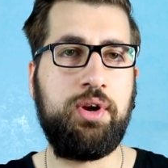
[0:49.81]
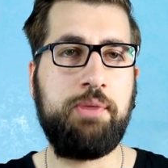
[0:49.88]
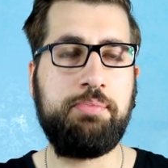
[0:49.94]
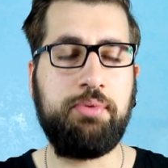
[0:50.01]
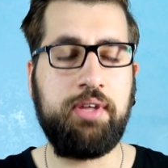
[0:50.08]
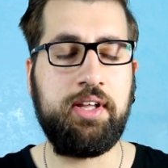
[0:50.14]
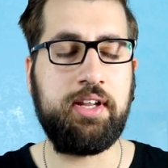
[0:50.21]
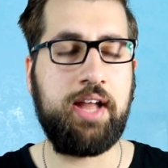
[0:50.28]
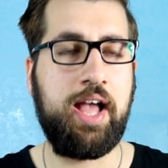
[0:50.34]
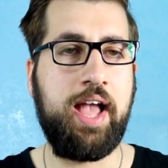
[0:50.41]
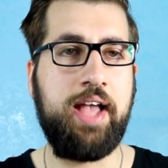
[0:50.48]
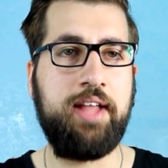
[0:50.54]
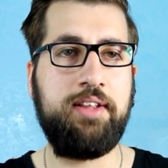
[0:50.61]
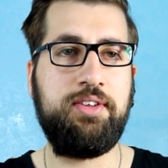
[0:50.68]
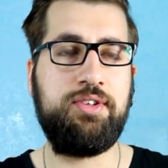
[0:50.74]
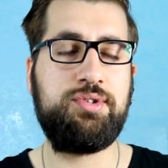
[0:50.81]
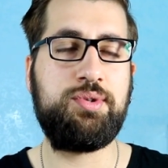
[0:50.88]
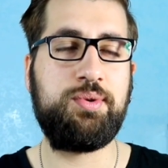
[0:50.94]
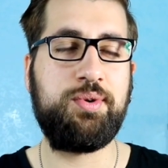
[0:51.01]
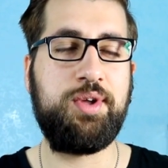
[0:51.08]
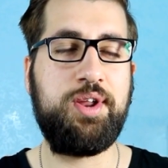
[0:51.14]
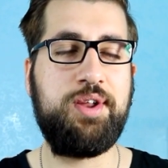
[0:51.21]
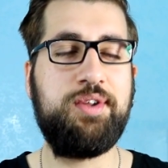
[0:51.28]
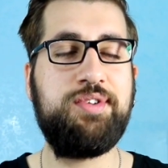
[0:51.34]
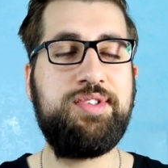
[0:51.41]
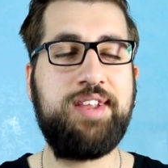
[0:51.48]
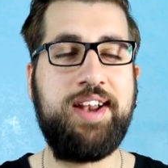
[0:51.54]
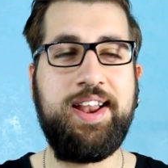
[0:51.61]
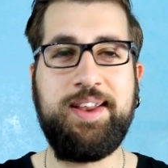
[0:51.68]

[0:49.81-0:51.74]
di pulire e distruggono nostri,